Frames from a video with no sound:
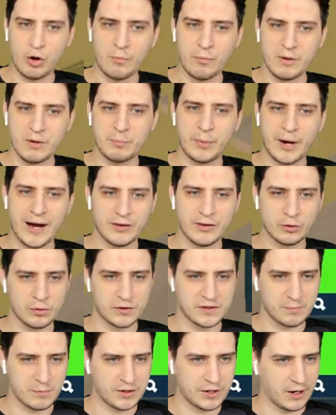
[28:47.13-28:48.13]
мы банку,
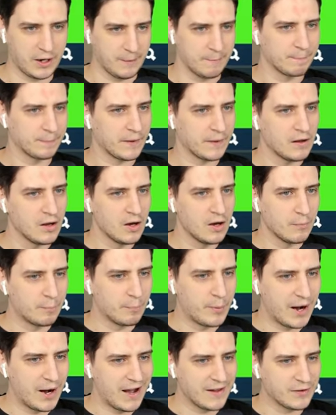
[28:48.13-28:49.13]
смотри,
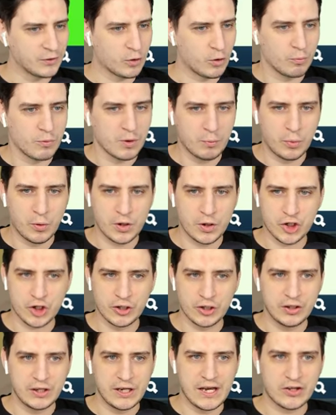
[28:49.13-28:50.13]
банку мы больше
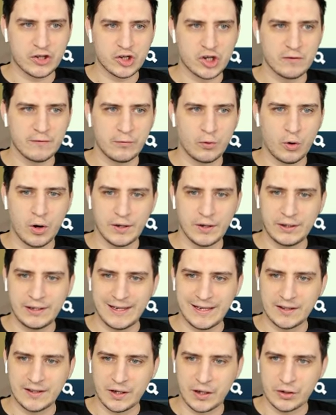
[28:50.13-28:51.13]
ничего
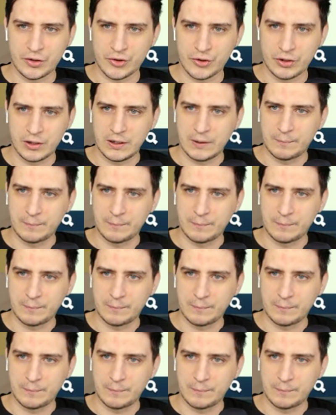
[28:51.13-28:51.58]
не должны.